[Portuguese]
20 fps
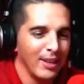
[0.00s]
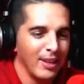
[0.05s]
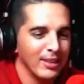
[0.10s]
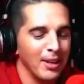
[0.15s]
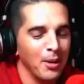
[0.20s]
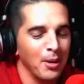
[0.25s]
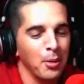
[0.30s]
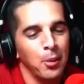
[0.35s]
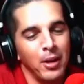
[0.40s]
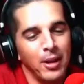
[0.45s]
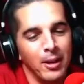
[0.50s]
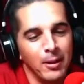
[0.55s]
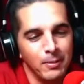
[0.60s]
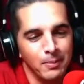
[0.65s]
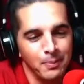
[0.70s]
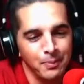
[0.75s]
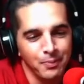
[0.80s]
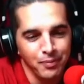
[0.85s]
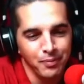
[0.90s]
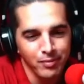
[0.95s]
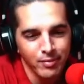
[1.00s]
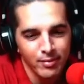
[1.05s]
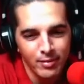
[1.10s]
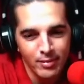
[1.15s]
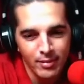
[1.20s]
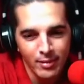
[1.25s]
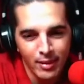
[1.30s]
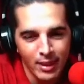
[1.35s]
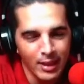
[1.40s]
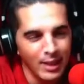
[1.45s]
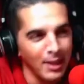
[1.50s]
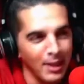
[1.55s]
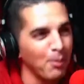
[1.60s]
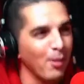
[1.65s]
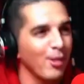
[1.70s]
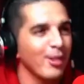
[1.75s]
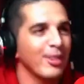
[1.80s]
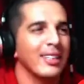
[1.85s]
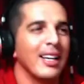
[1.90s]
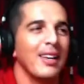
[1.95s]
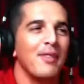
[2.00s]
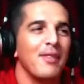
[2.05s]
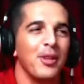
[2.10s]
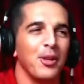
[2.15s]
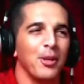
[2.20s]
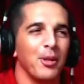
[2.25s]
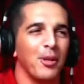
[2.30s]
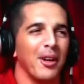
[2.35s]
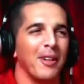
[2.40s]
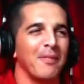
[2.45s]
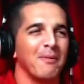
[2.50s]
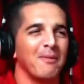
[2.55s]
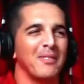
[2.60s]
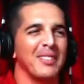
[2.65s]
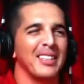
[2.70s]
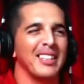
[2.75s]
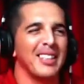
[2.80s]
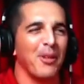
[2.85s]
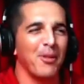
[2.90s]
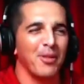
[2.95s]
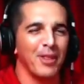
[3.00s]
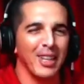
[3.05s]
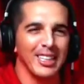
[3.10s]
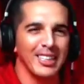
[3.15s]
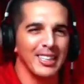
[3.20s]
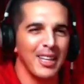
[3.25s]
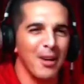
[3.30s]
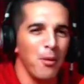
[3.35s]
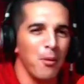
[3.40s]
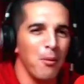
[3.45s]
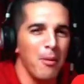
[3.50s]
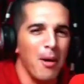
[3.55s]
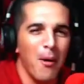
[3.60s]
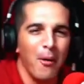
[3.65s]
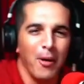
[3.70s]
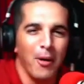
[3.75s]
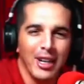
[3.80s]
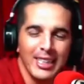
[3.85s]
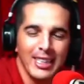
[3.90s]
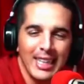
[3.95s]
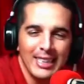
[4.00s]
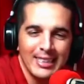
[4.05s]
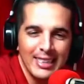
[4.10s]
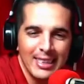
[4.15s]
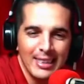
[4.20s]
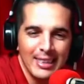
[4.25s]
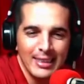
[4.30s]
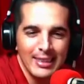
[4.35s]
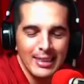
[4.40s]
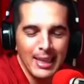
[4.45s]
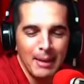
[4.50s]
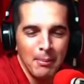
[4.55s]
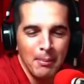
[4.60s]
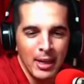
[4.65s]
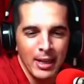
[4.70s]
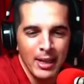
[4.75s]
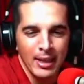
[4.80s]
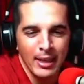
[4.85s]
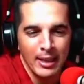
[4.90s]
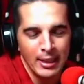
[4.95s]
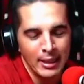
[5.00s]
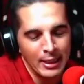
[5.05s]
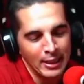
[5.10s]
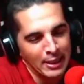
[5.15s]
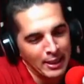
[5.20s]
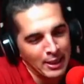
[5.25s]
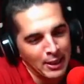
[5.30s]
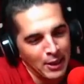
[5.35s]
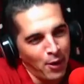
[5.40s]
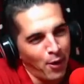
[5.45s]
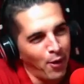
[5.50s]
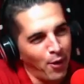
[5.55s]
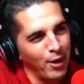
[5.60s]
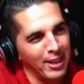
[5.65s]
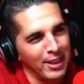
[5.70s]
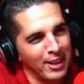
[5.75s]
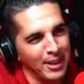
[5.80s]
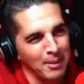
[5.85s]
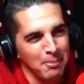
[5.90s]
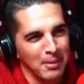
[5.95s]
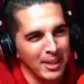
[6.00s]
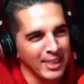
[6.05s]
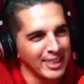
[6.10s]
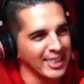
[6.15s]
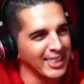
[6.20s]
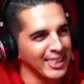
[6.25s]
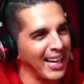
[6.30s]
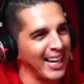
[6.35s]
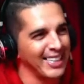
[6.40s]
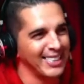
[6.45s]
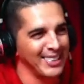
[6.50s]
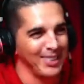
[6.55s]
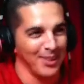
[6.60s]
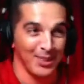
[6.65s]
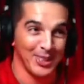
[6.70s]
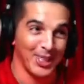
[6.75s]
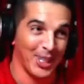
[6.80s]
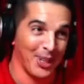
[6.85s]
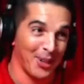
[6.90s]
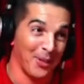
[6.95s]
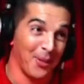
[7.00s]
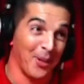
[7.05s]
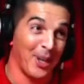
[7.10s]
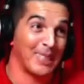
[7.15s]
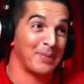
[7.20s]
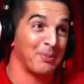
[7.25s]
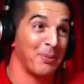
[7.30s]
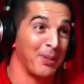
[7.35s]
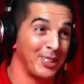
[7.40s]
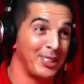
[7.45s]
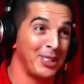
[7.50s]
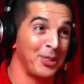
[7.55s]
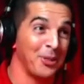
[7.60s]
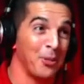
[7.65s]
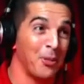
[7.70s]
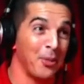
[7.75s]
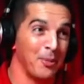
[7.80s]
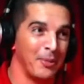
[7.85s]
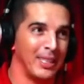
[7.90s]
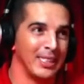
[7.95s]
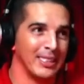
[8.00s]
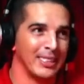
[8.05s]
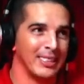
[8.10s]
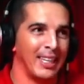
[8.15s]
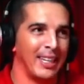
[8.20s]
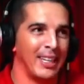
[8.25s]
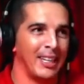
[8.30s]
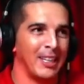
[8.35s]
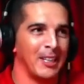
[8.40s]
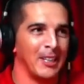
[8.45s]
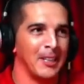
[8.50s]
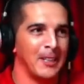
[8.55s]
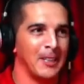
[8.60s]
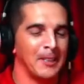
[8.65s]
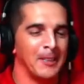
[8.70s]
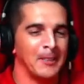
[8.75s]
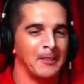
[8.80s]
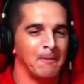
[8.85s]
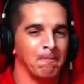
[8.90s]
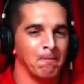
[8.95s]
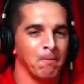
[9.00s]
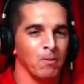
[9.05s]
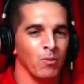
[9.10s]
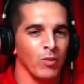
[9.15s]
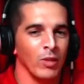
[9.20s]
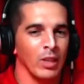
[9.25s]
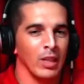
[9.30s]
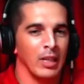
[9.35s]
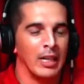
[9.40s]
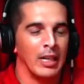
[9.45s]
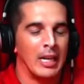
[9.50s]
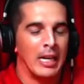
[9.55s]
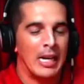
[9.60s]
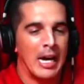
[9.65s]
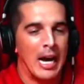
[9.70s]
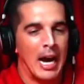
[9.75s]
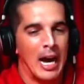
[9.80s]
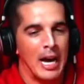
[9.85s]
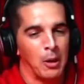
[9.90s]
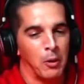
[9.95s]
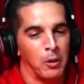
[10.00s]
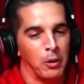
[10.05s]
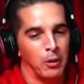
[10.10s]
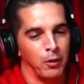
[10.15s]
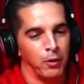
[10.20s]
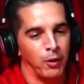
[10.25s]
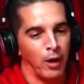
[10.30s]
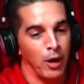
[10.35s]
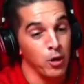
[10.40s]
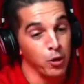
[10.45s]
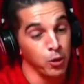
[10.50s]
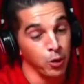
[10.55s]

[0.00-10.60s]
Tranquilo. Moça, aí virou, ó. Eu fiquei até uma hora da, da manhã olhando mensagem, só que eu não respondi no começo, né? Uhum. Aí quando eu